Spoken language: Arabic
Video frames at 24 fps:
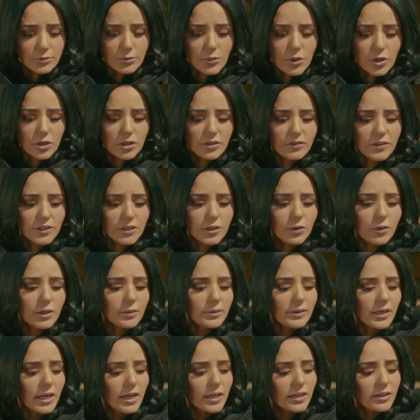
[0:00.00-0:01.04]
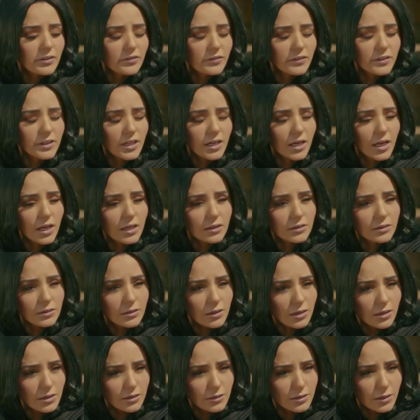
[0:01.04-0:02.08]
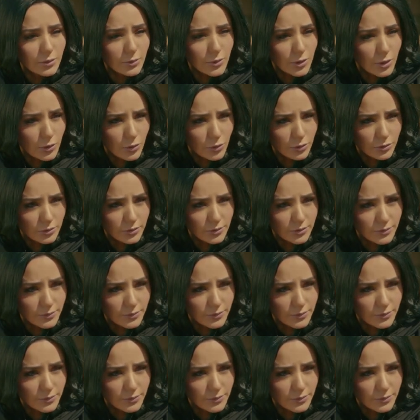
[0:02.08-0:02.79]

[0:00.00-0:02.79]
ما هو اللي فات هو اللي بيتحكم فينا لحد النهارده يا مروان